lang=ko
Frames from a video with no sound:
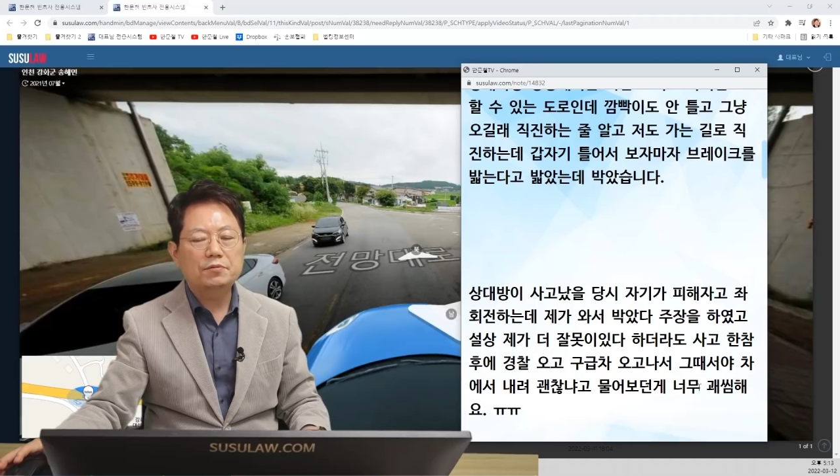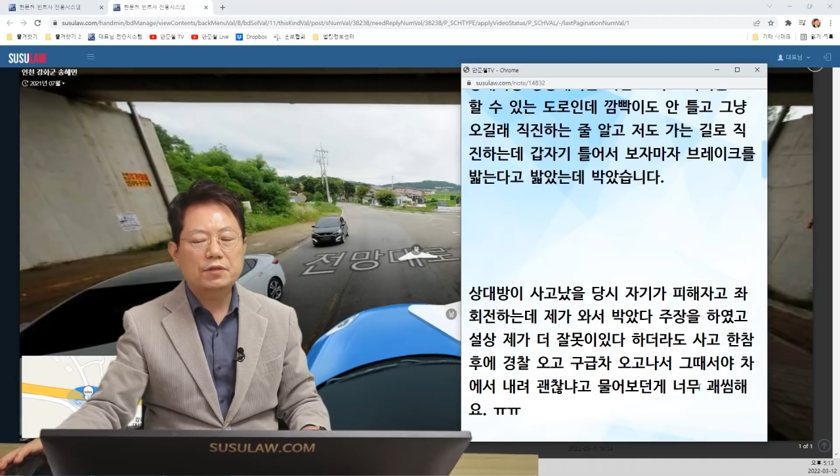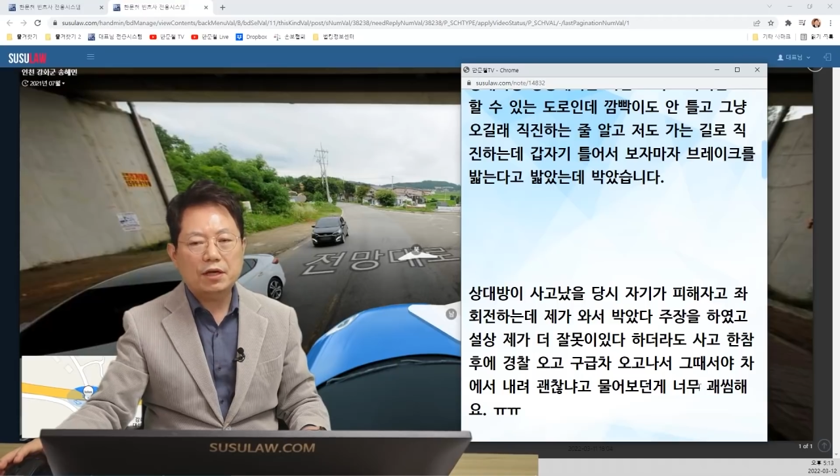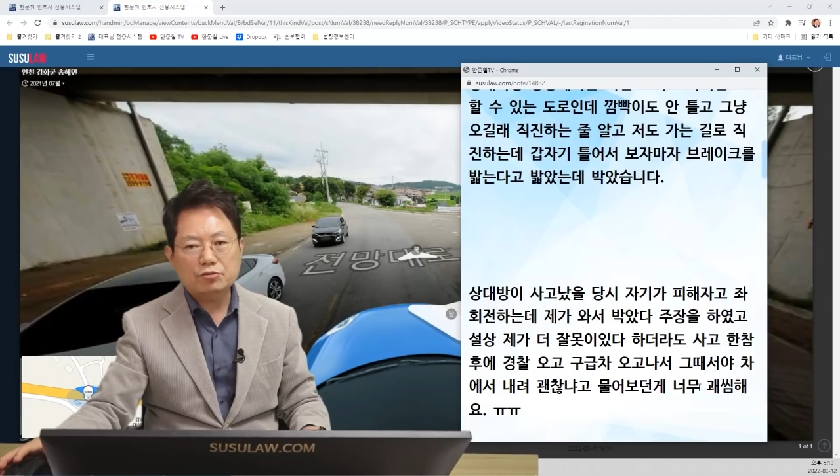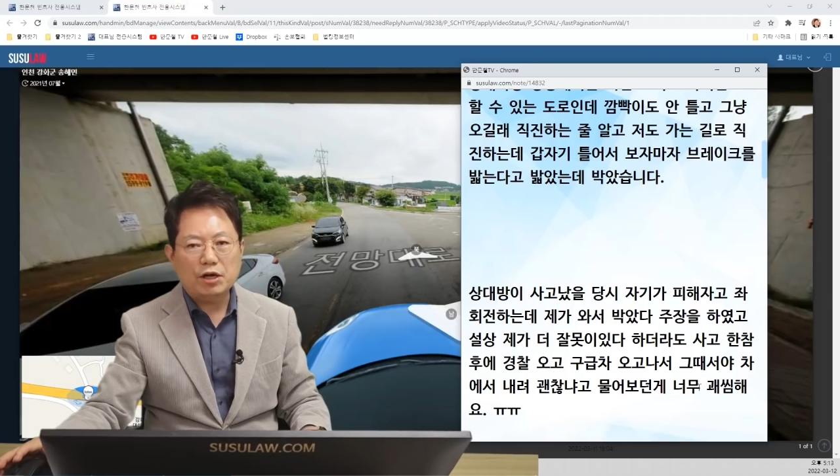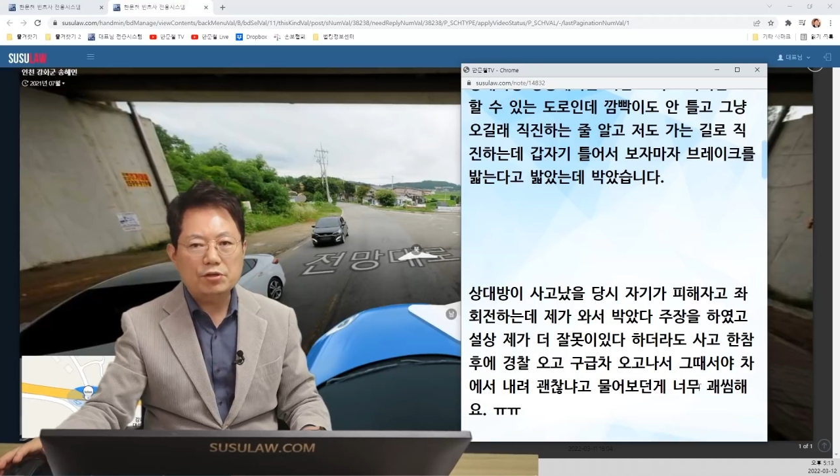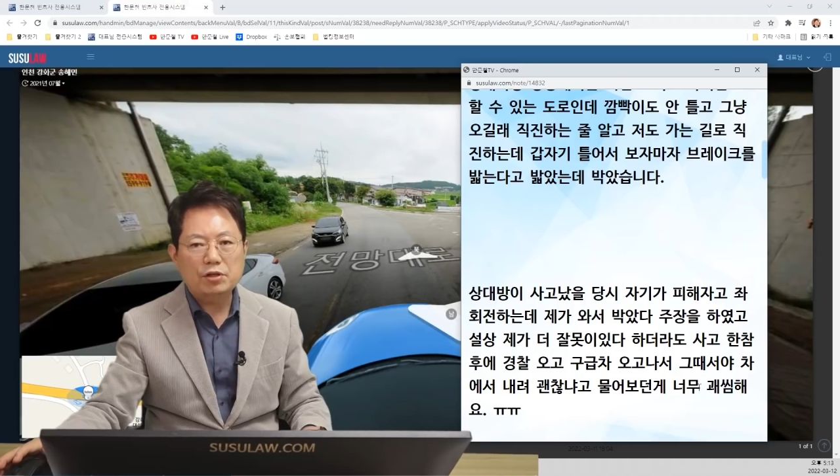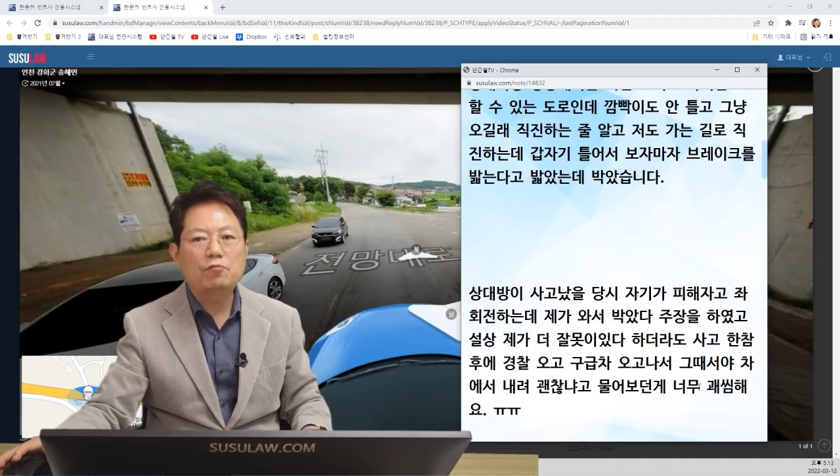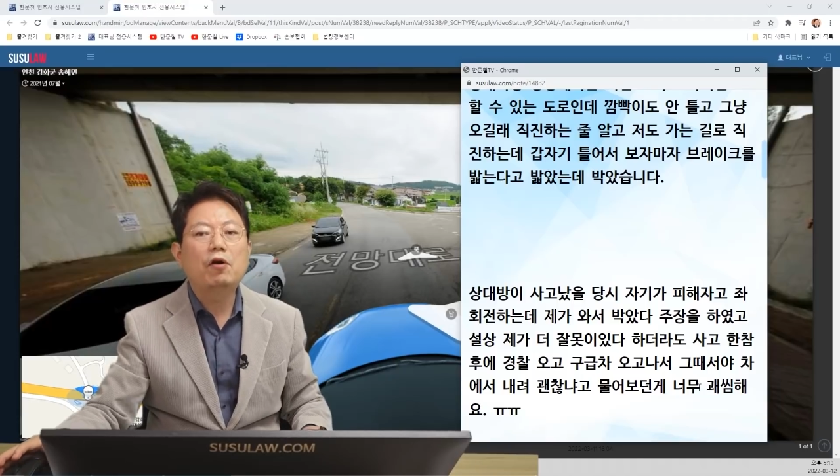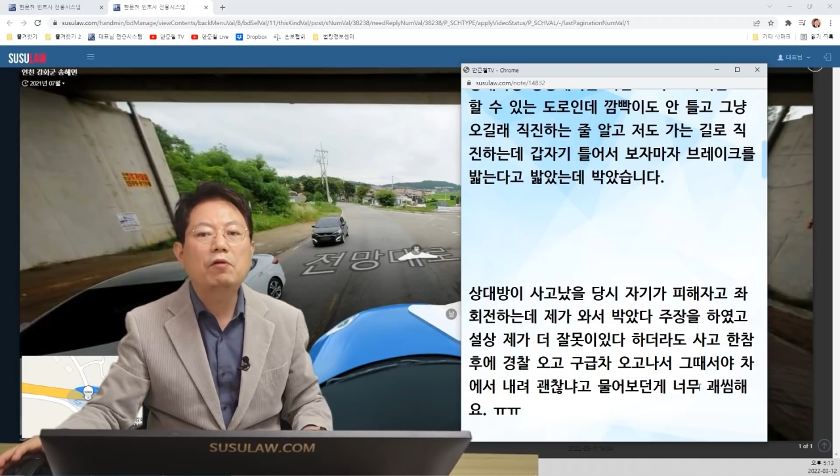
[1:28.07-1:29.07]
그래서 내가
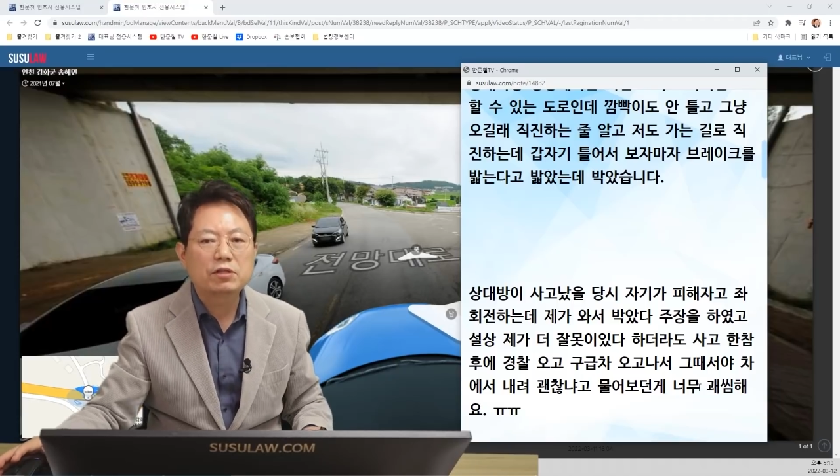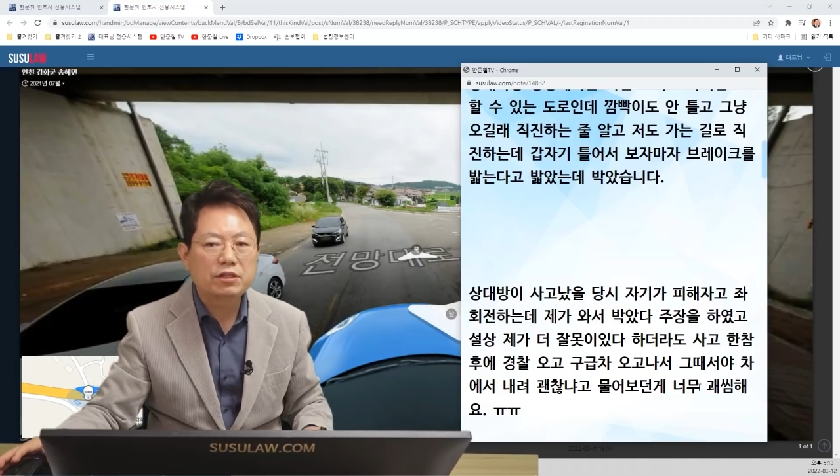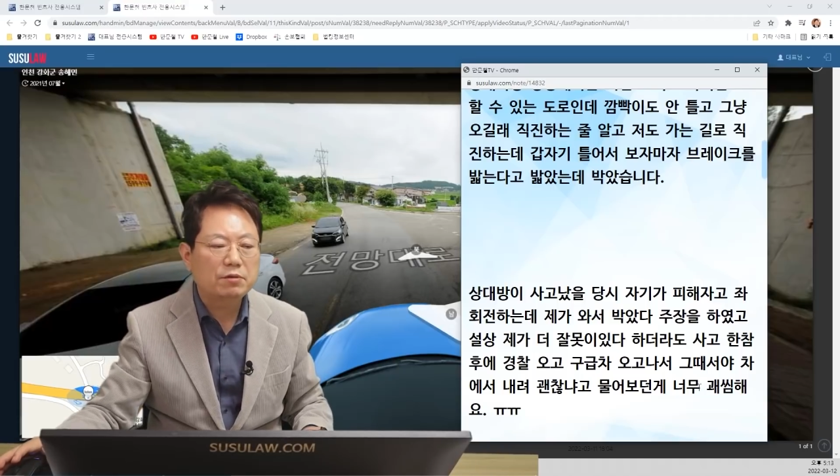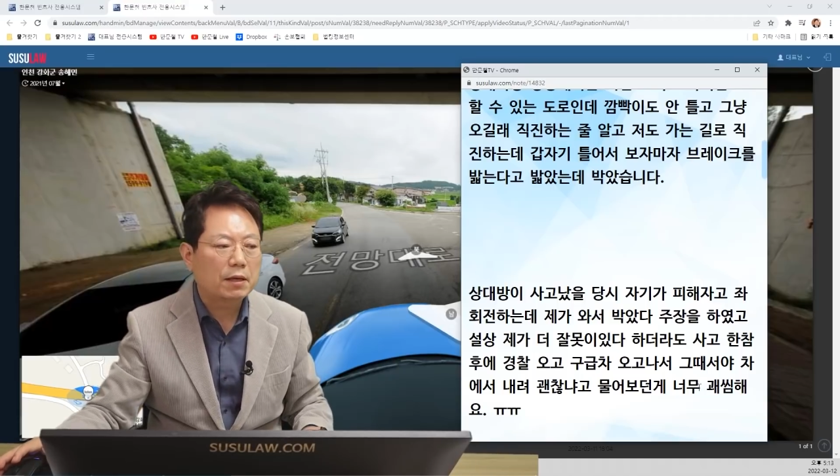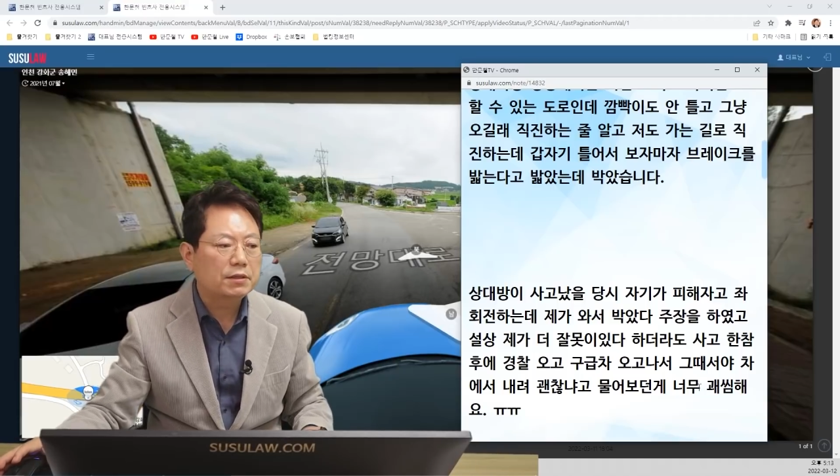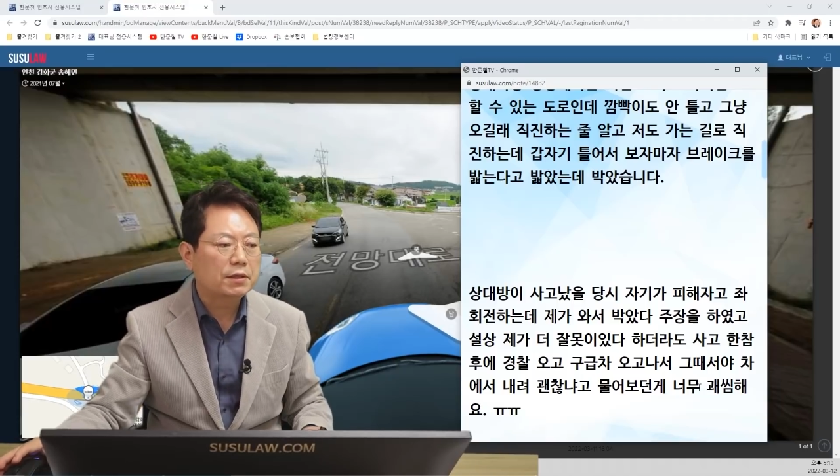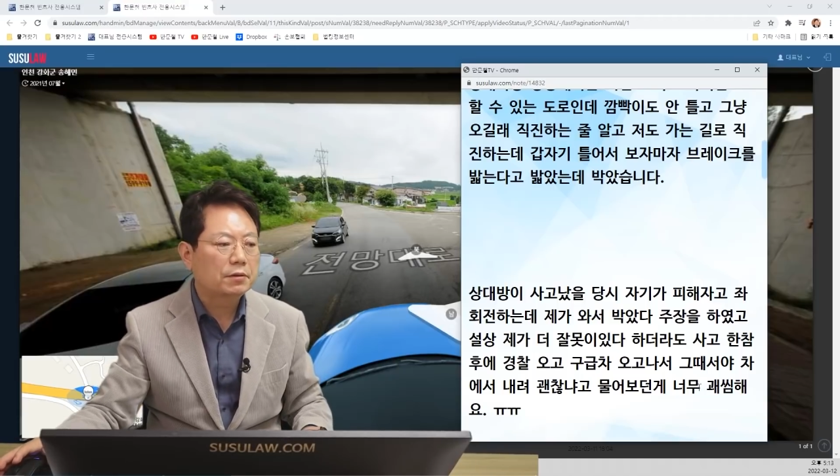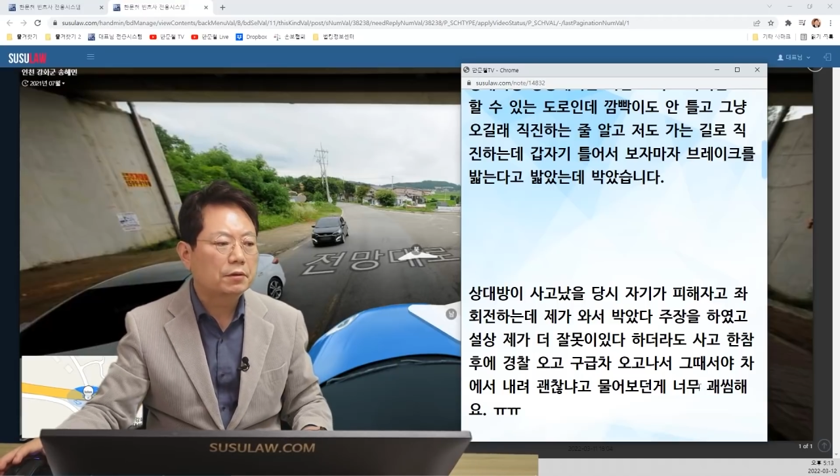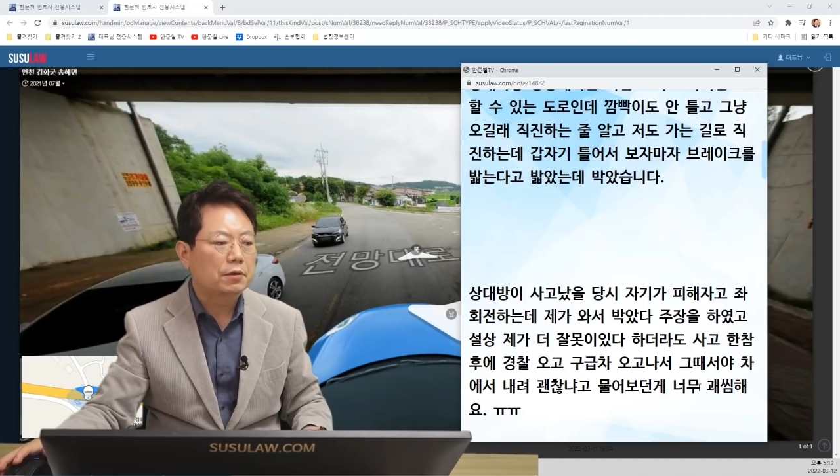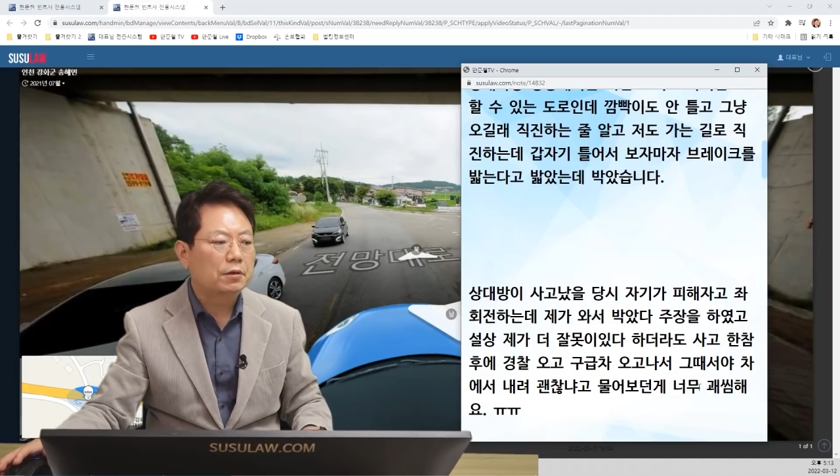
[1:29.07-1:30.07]
자해자인데 왜 와서
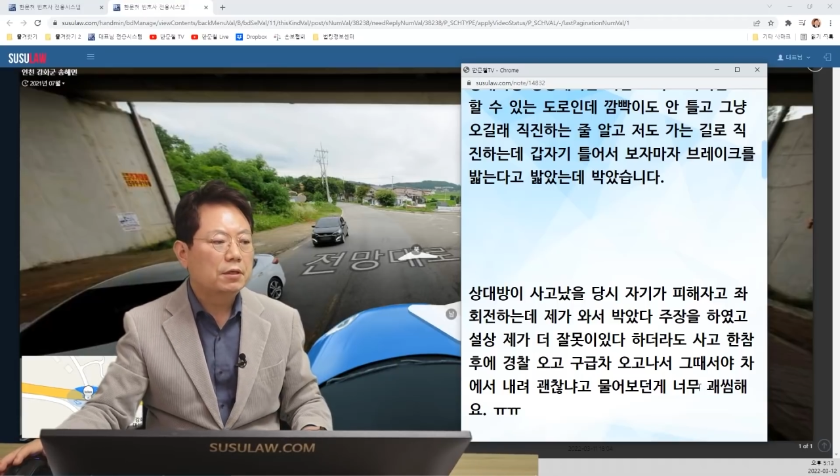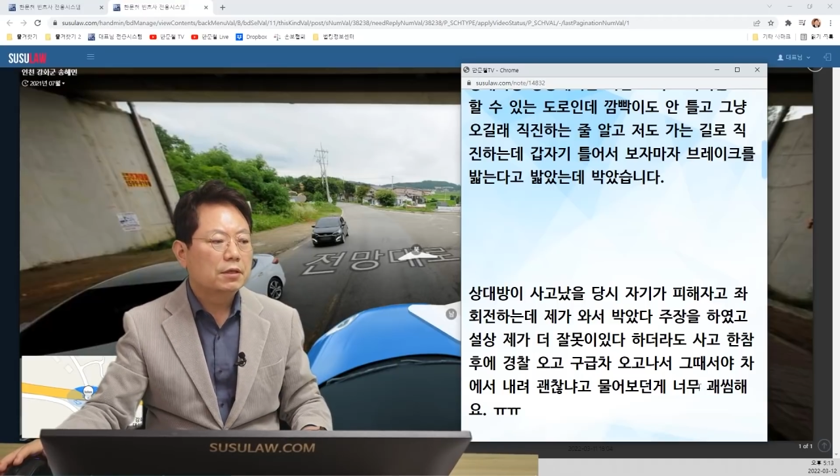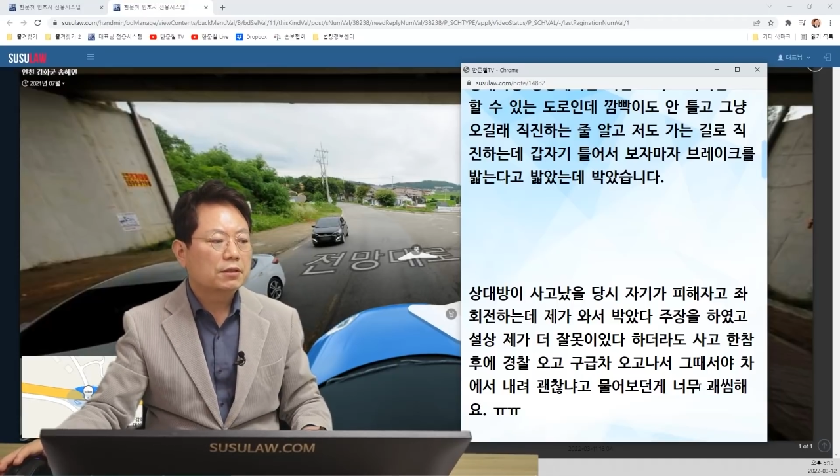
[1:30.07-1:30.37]
들이받냐요.